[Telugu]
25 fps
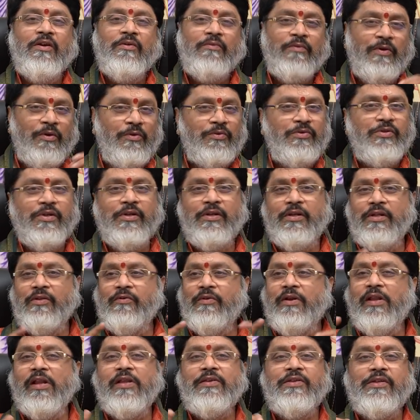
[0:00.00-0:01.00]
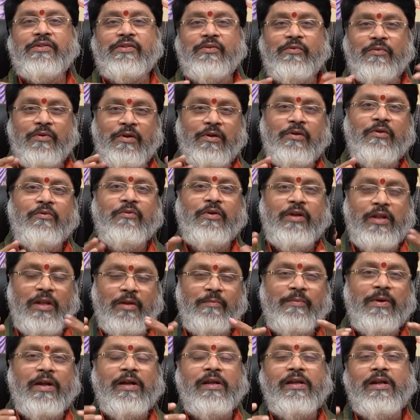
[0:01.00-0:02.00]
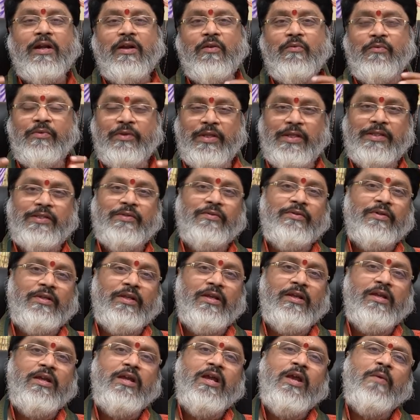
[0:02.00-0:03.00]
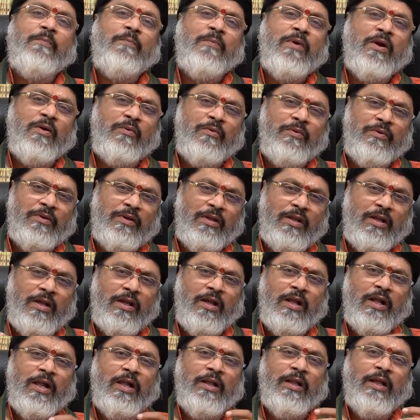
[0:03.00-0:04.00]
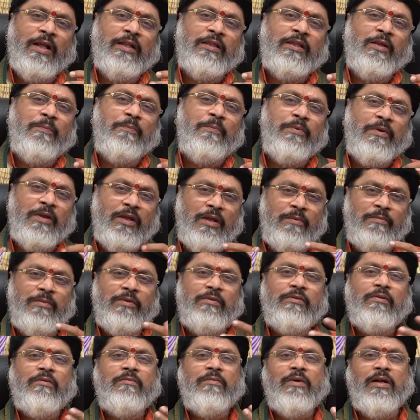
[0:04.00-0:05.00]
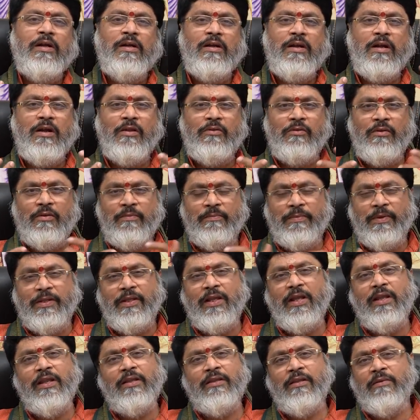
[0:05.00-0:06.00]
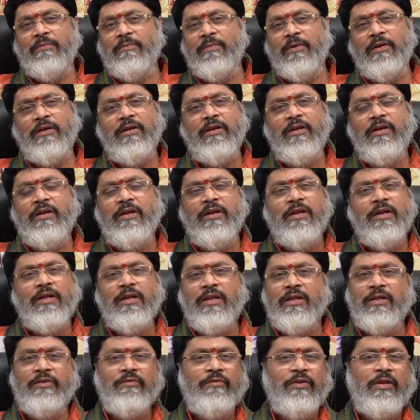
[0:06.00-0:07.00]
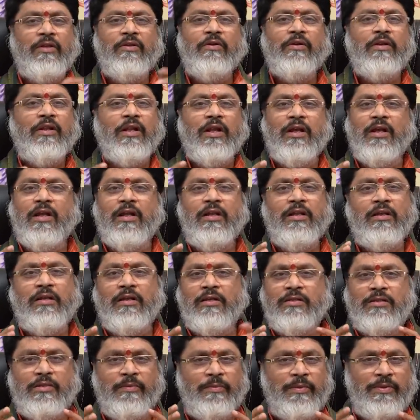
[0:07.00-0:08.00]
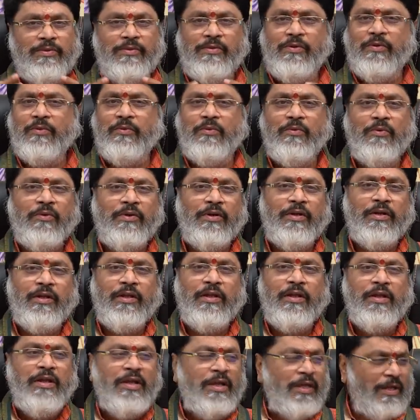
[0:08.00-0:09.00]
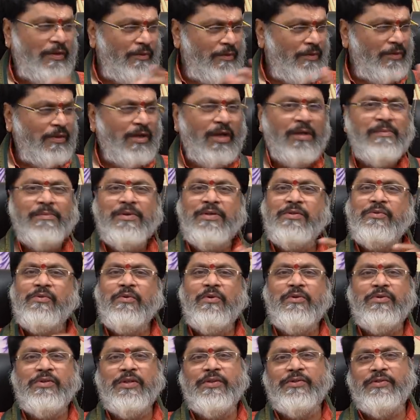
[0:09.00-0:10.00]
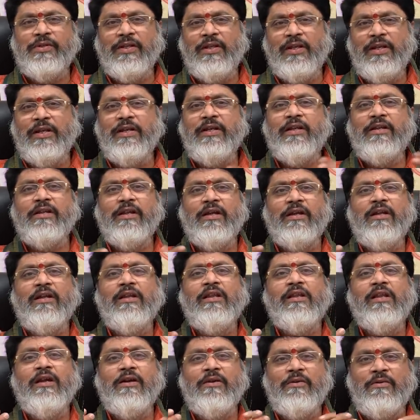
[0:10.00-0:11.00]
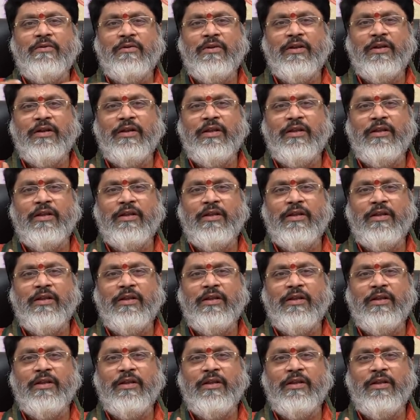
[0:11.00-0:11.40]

వాడు వచ్చాడు కదా వాడు ఇలా చేస్తాడు వాడు వీడు ఇలా మాట్లాడడం ఉద్దేశం అంటే మాకున్న అతి ప్రేమతో మాట్లాడుతున్న పదాలు తప్ప ఇది వేదో గ్రహాలను కించపరచడం అనుకోకండి ఎవరో కామెంట్స్ కూడా చేశారు ఏంటి గ్రహాలు అంటున్నారు